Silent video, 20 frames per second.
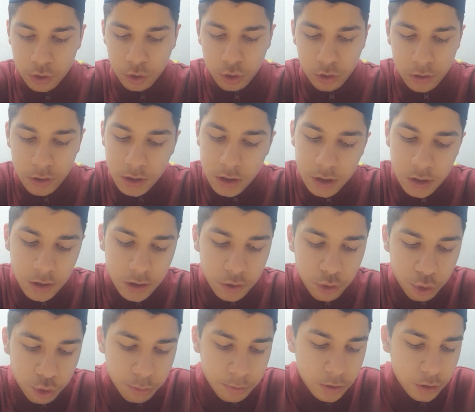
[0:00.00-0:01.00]
Sonraki yıllarda
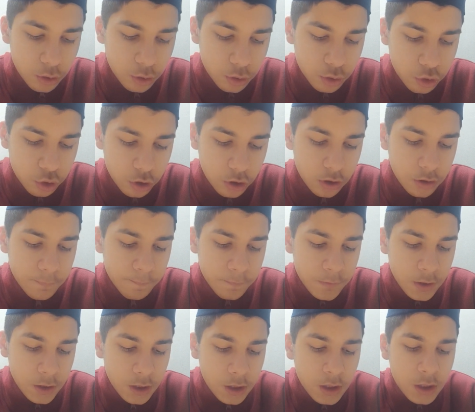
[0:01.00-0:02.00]
Osmanlı ordusu
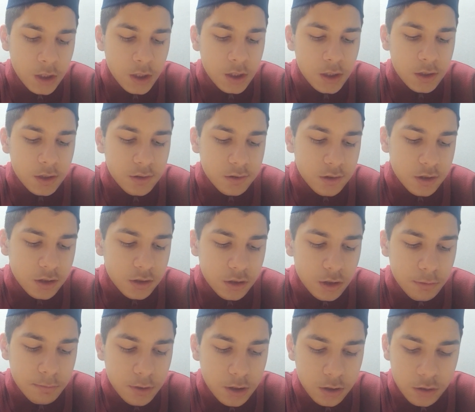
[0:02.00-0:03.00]

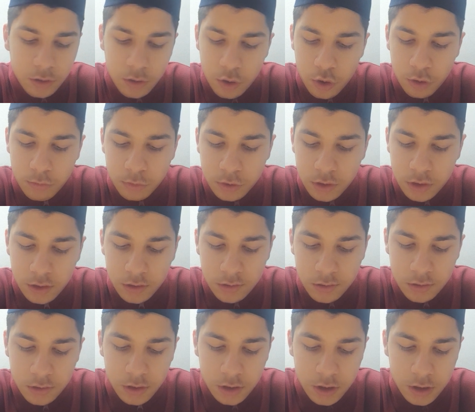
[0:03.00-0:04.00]
İskender Bey'in
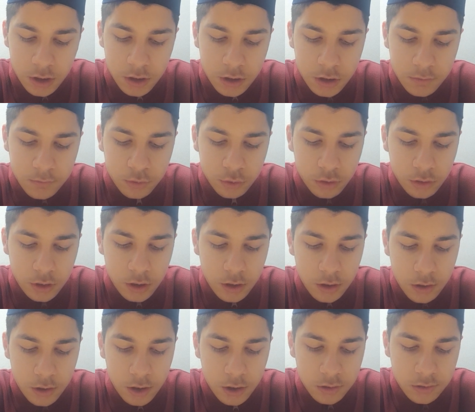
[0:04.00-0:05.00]
komutasındaki
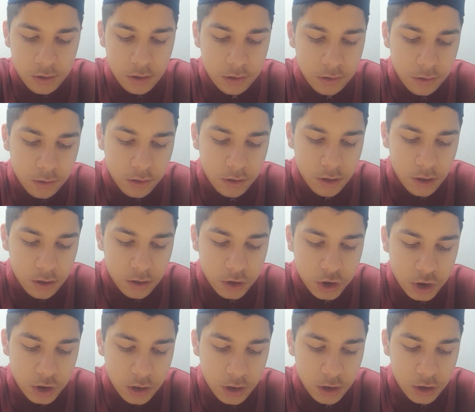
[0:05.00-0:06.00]
Arnavutlarla sık sık
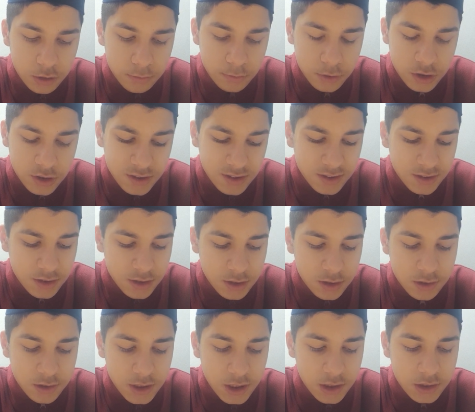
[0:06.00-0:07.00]
karşılaşmış
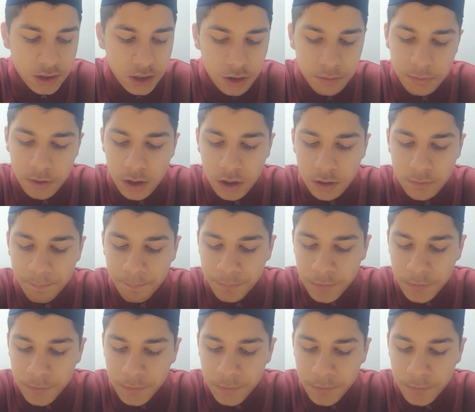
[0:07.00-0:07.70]
İskender Bey'in